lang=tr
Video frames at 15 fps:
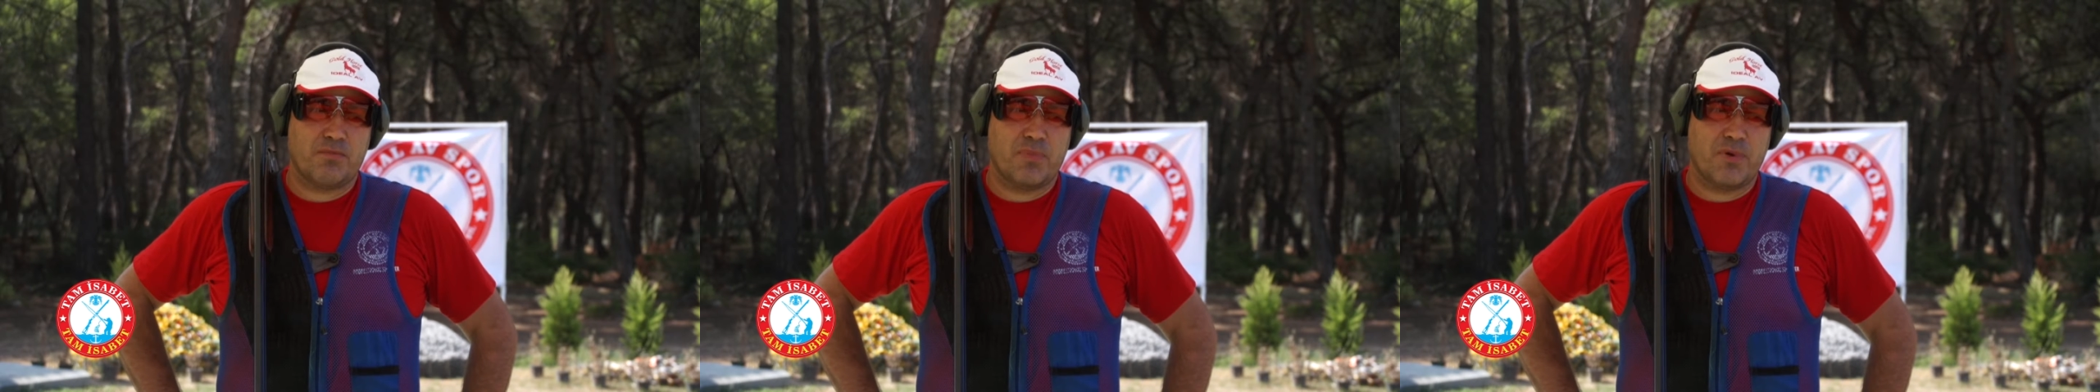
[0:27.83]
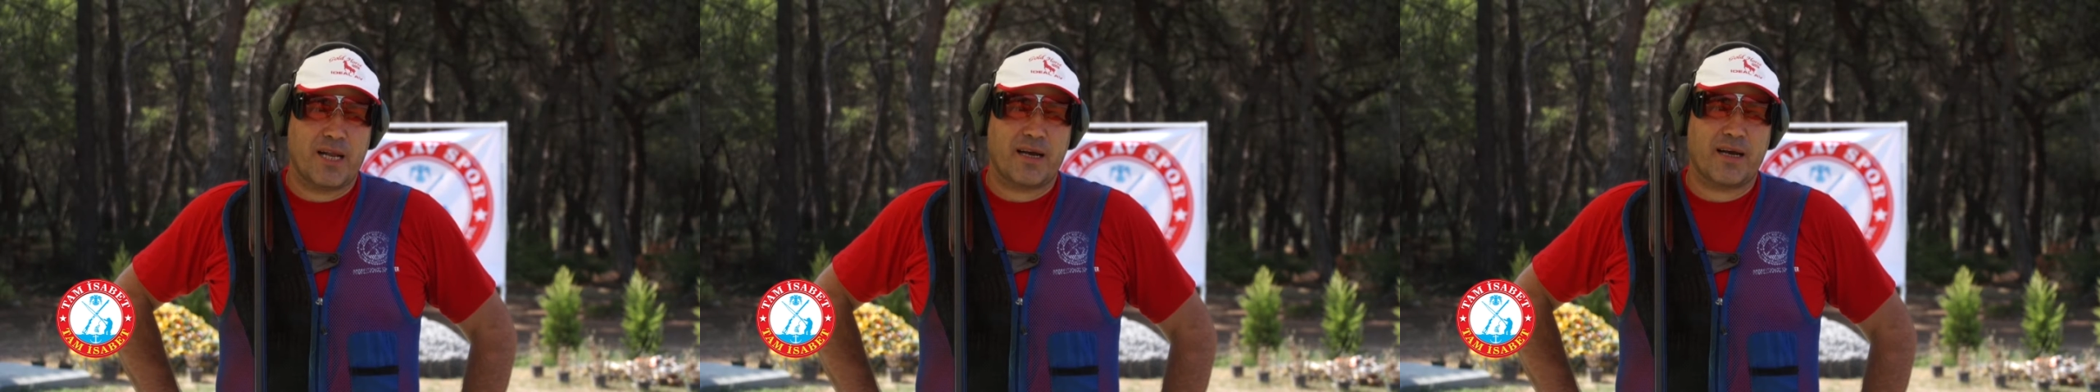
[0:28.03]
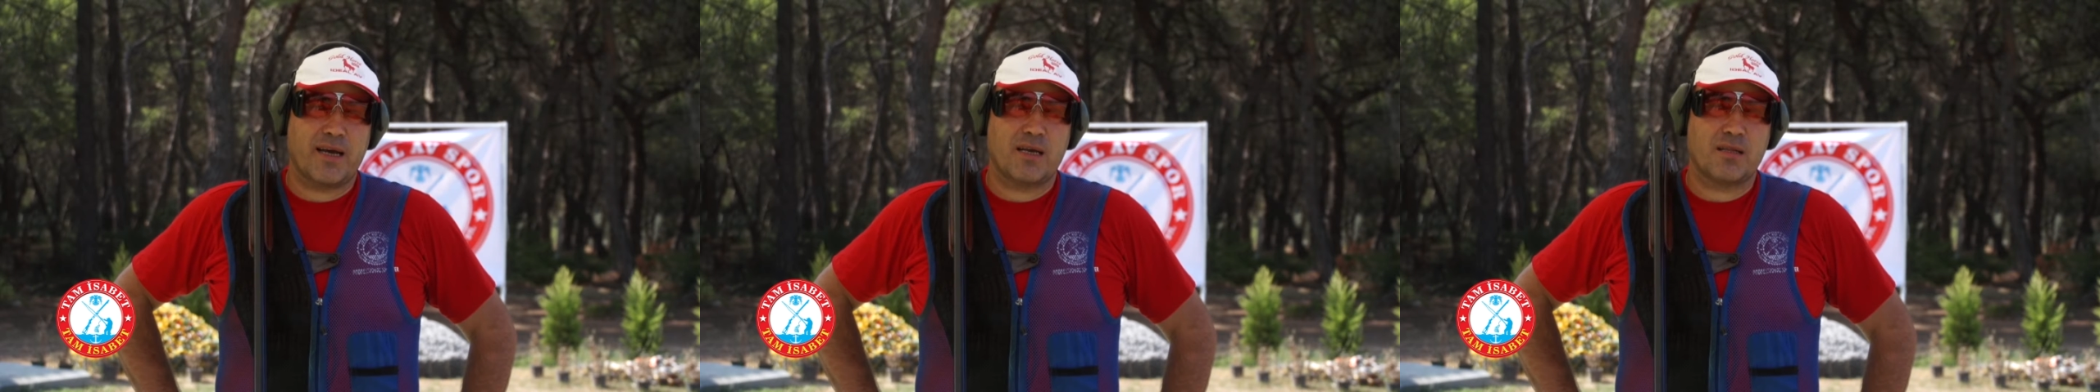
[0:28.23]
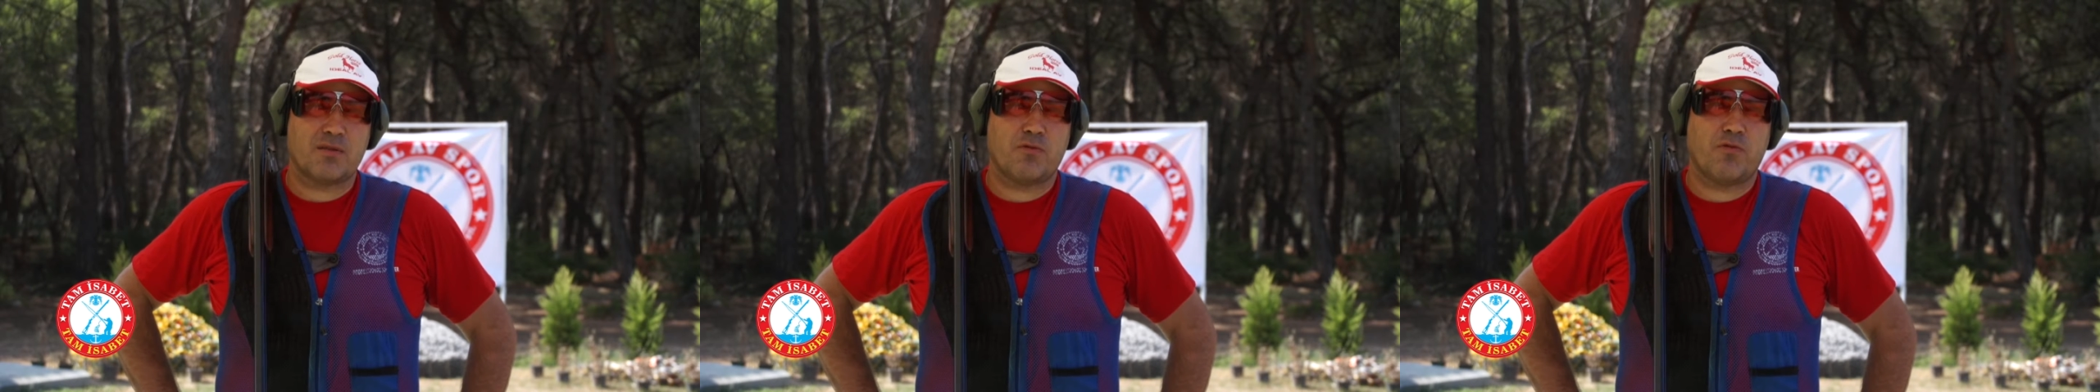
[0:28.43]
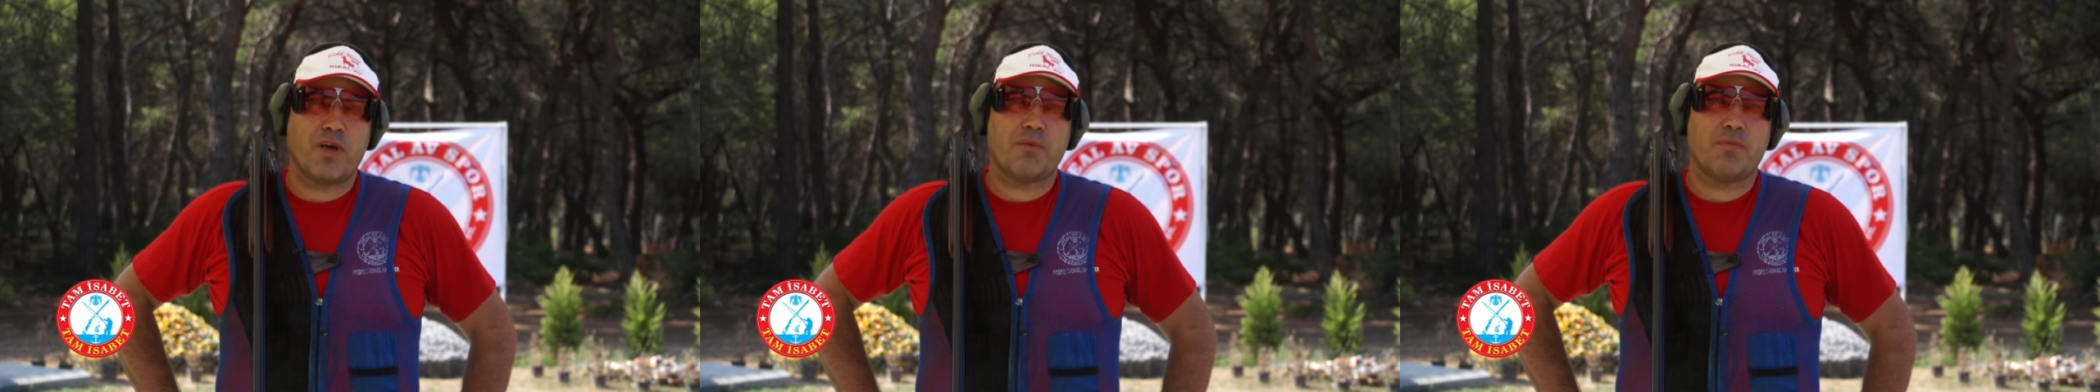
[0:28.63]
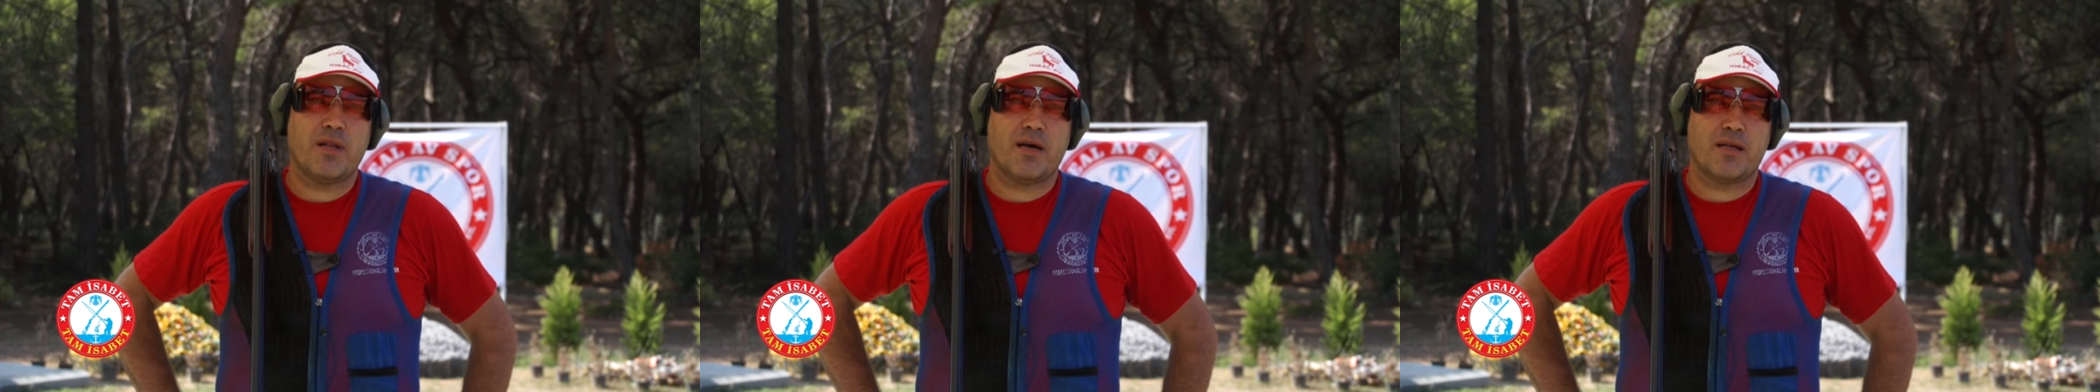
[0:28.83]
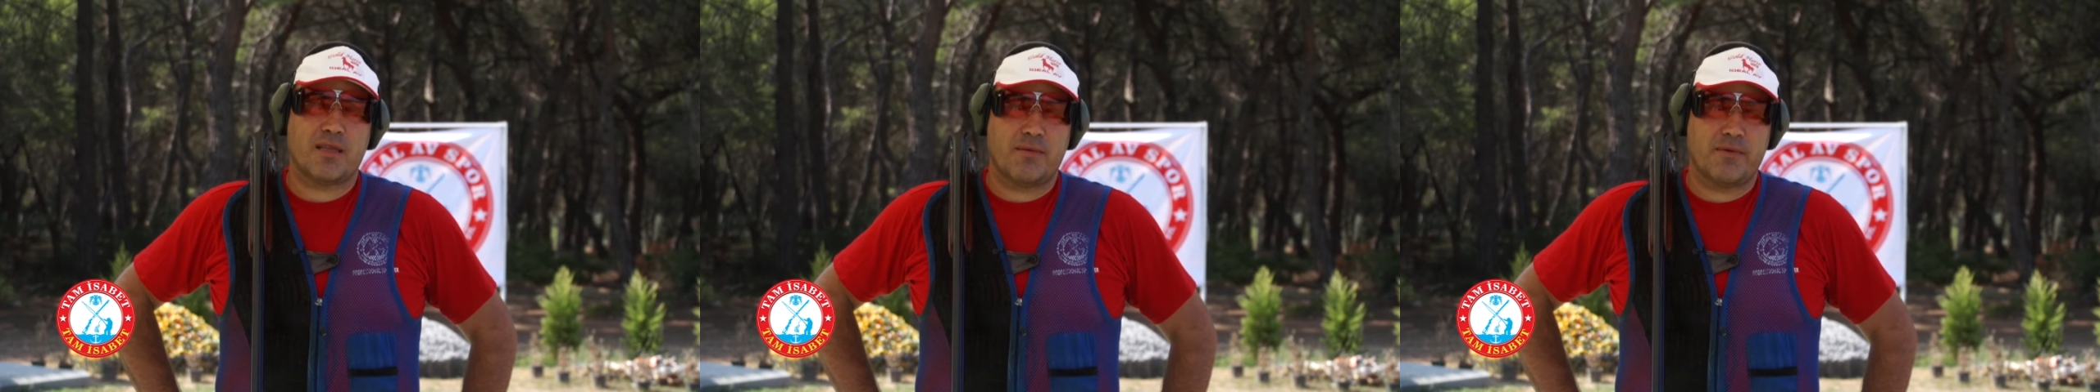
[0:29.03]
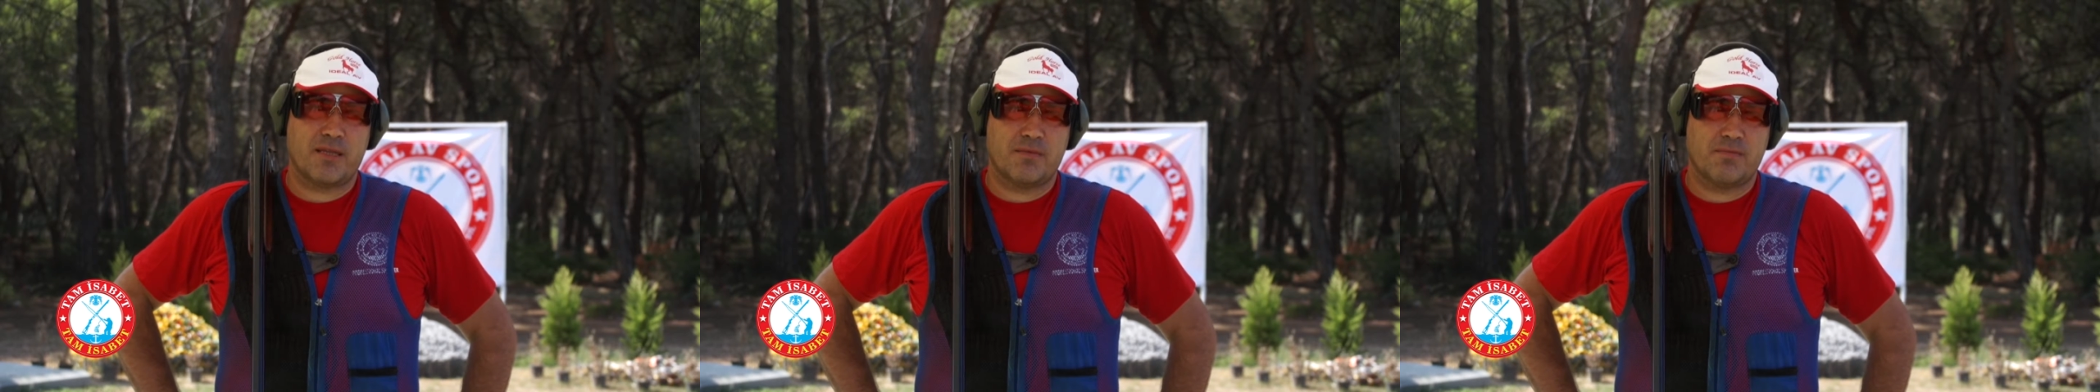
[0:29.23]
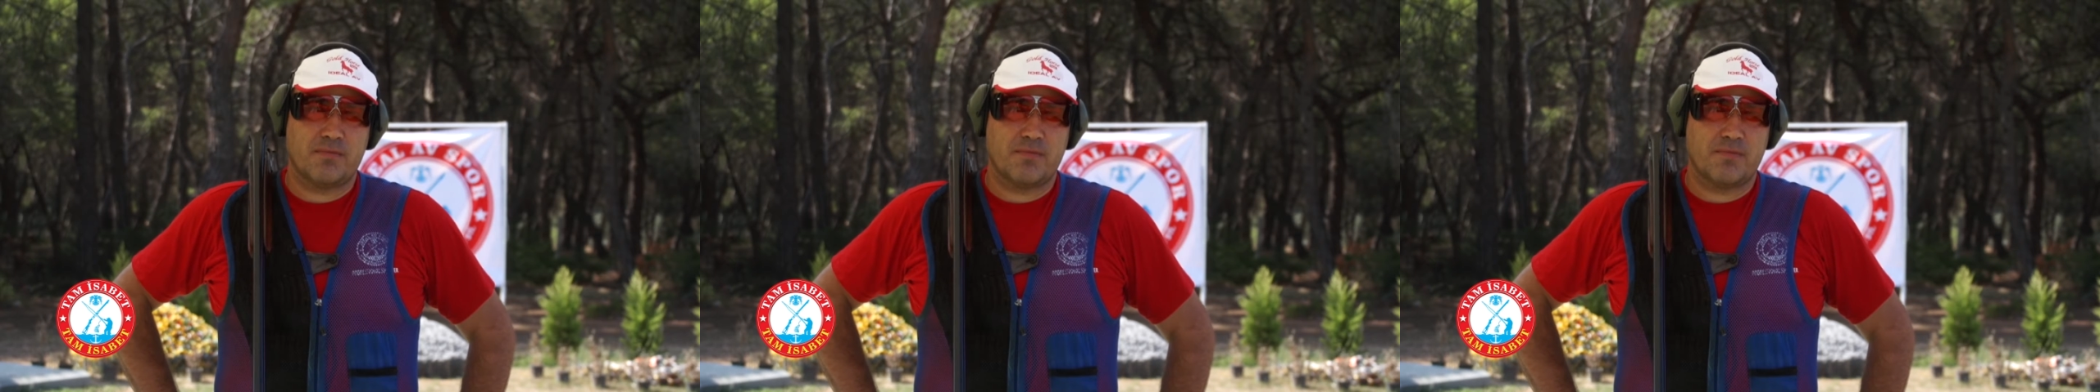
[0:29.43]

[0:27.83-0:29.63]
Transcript: plakaya tüfek bile atamadım.